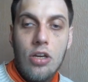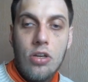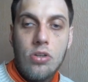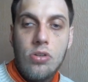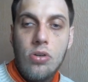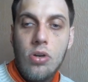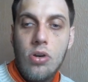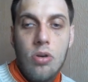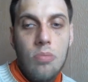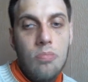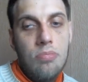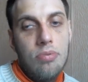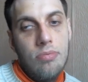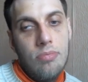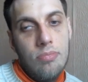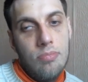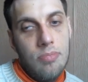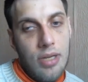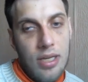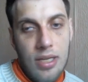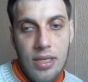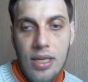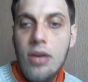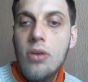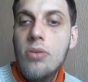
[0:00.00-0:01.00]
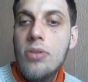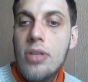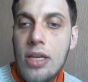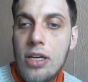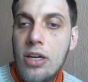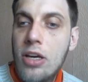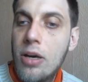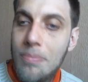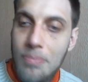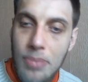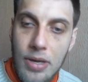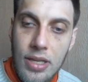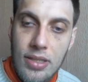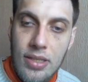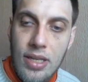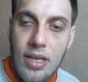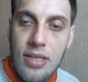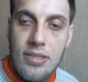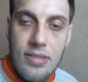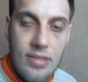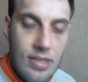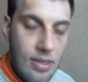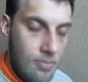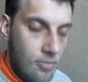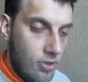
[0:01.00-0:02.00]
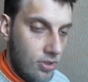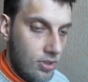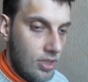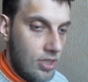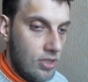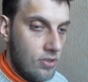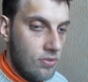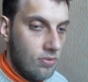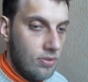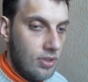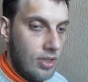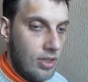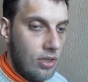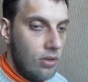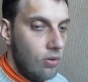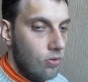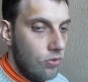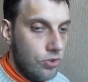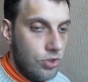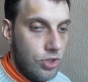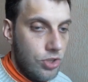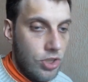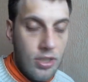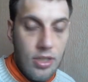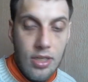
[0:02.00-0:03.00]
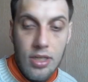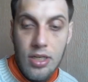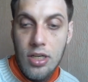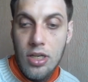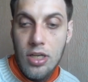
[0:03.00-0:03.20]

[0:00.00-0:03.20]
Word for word: que bon, ben, il y a eu des campagnes d'harcèlement qu'ils ont déclenchées.